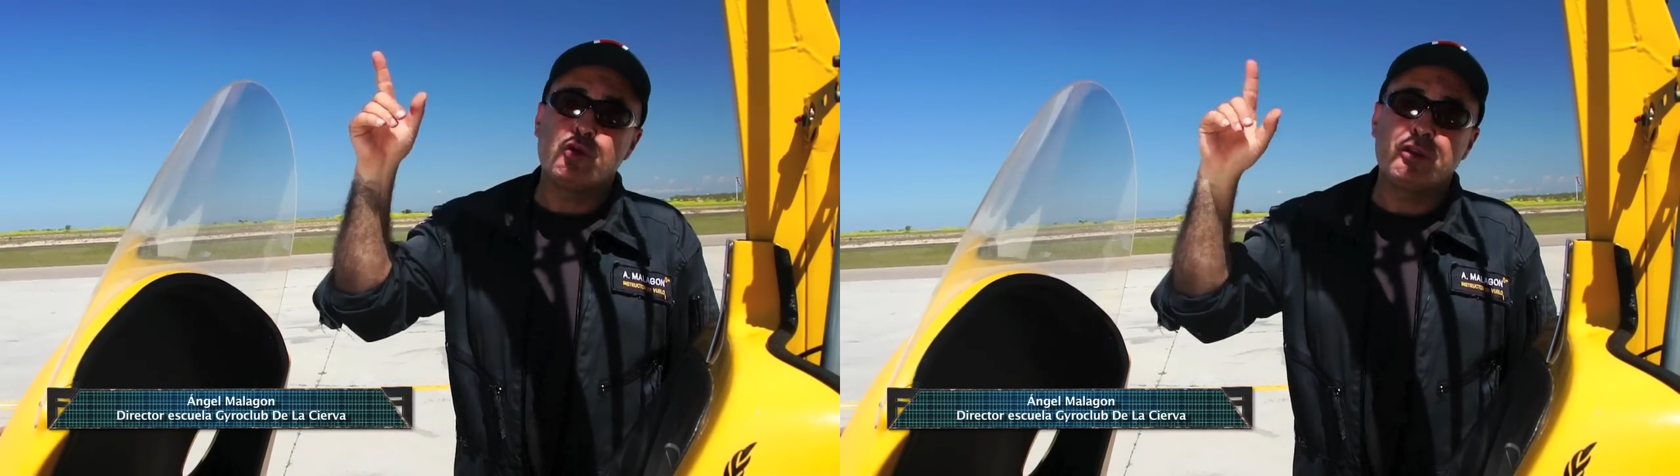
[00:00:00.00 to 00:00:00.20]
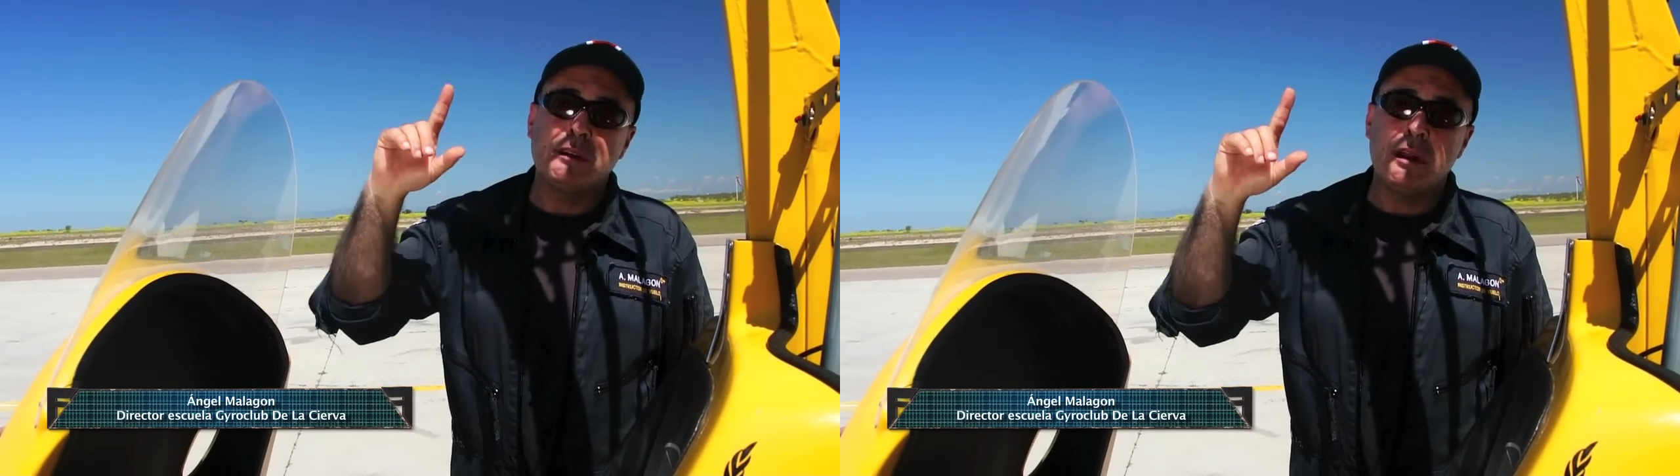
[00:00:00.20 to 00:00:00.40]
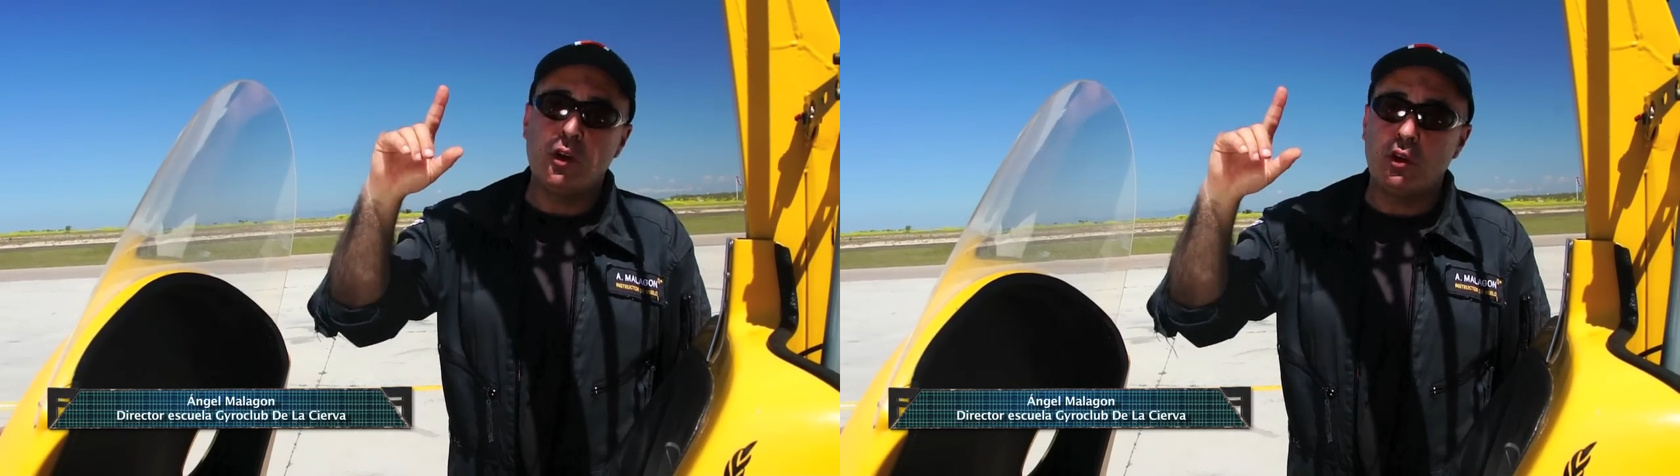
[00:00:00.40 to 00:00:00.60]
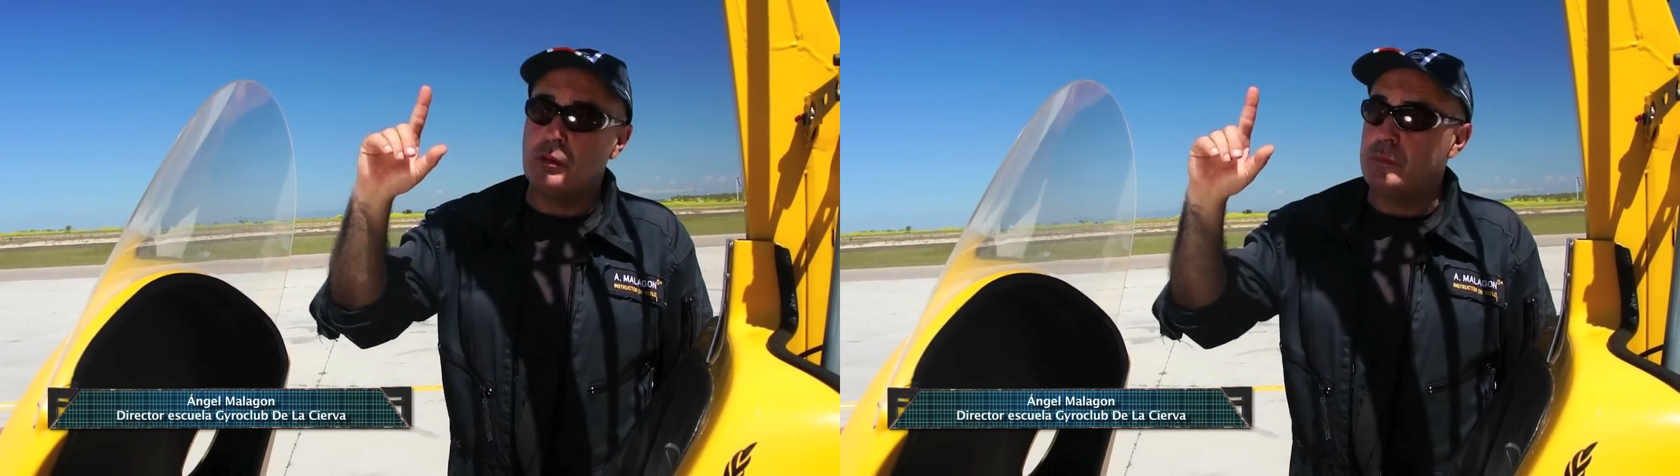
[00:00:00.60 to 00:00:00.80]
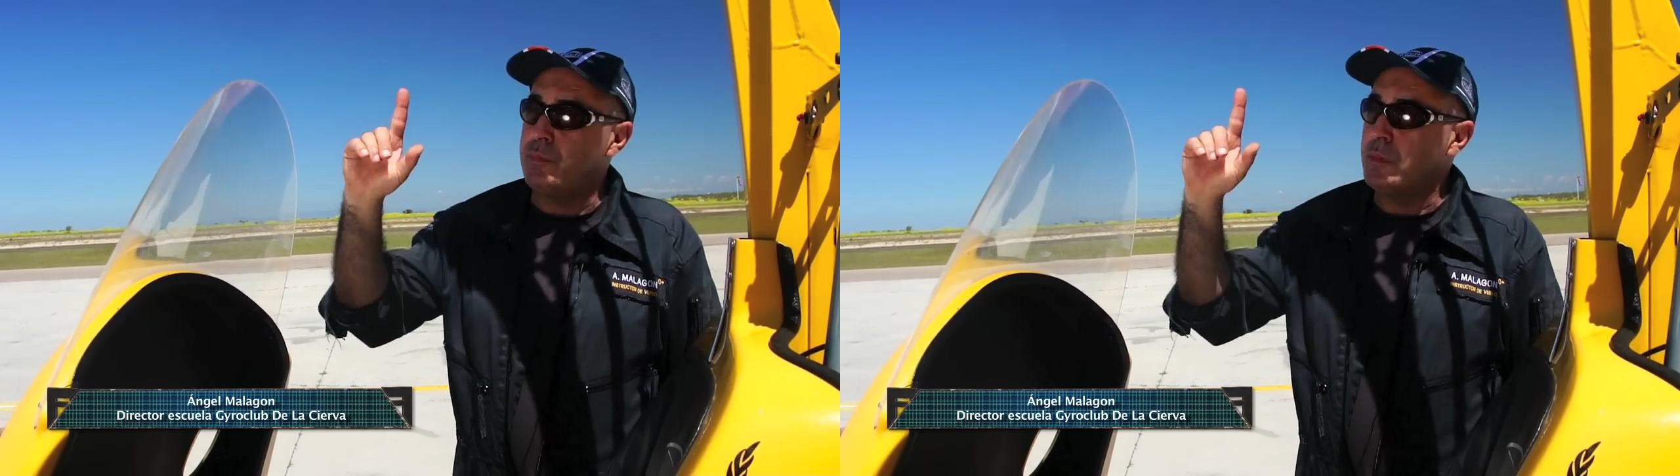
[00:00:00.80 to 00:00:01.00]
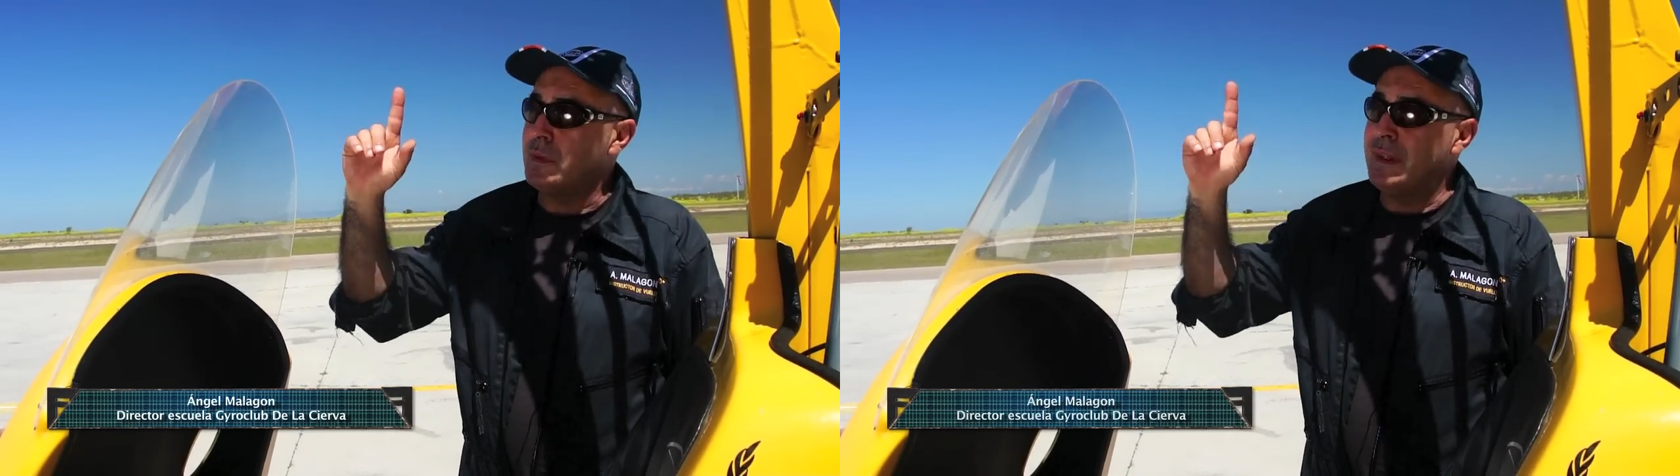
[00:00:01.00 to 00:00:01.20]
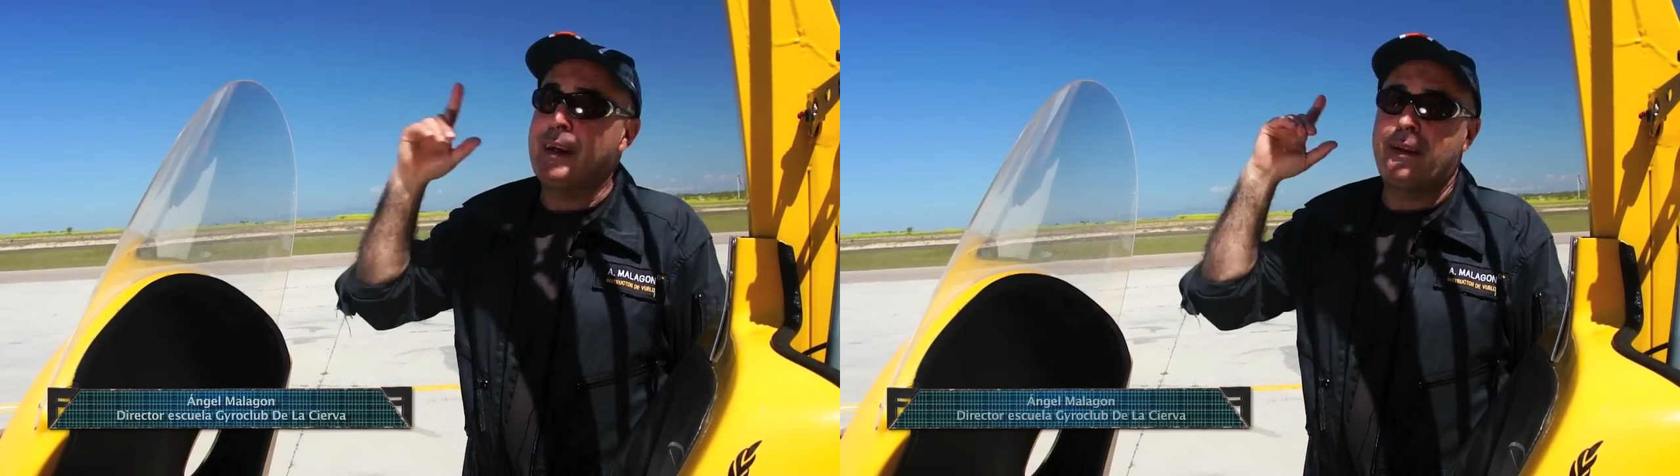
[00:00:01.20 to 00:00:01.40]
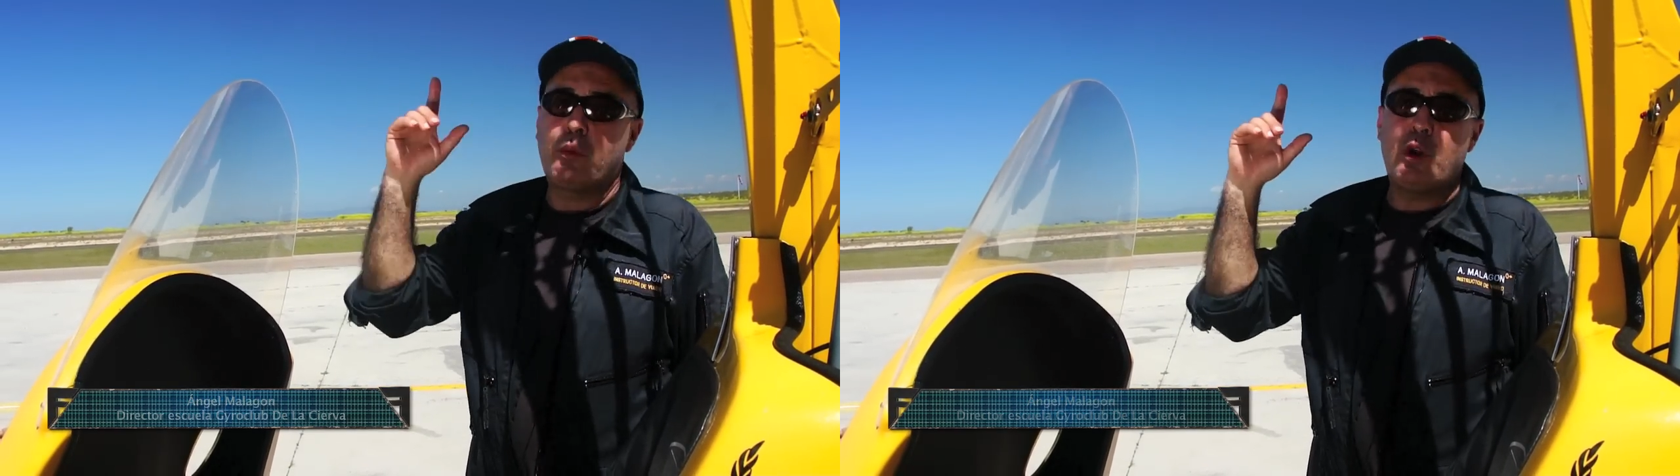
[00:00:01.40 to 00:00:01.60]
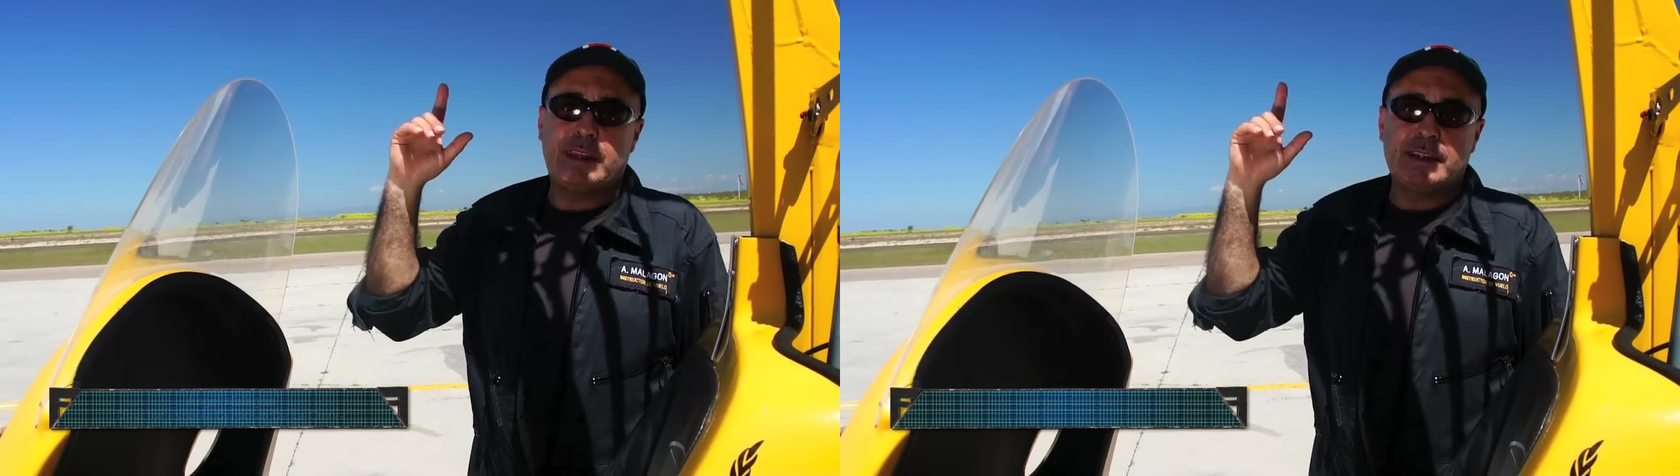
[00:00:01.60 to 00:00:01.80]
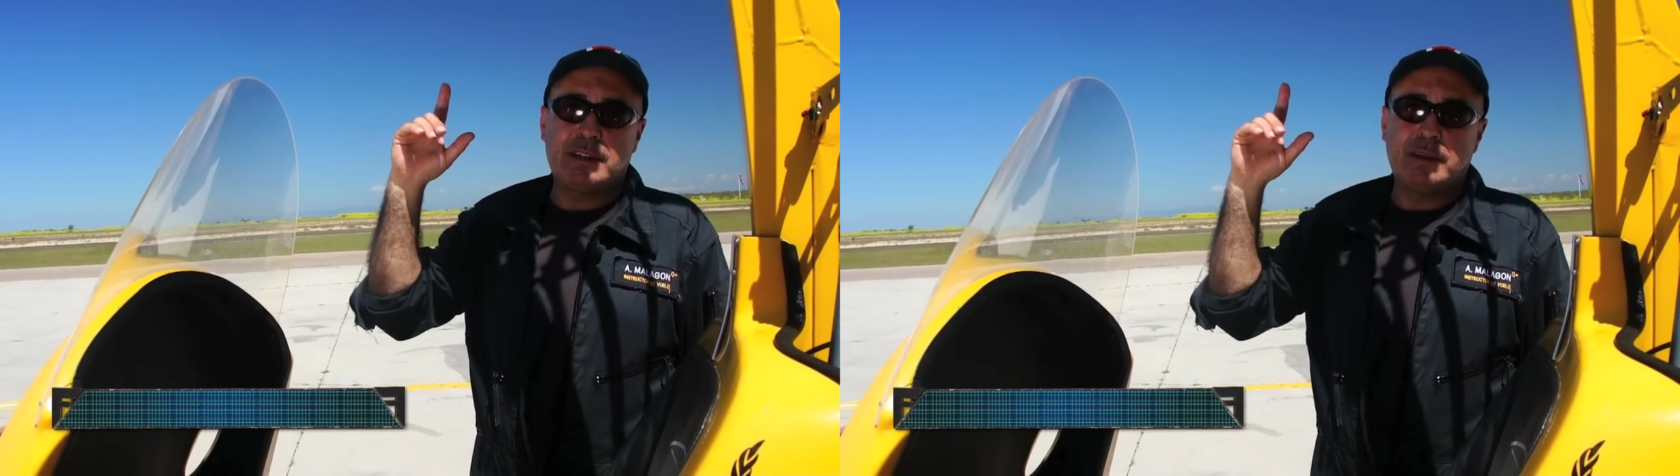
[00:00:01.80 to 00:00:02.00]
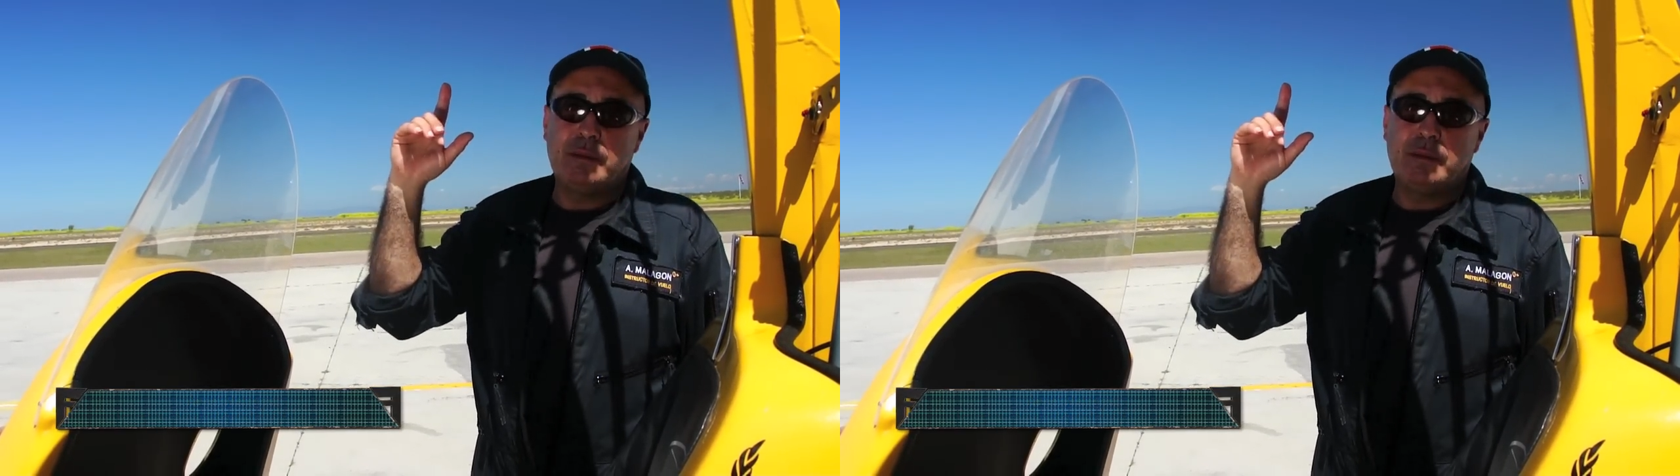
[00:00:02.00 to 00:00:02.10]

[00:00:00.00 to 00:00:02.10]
sustentación, tiene que dar vueltas.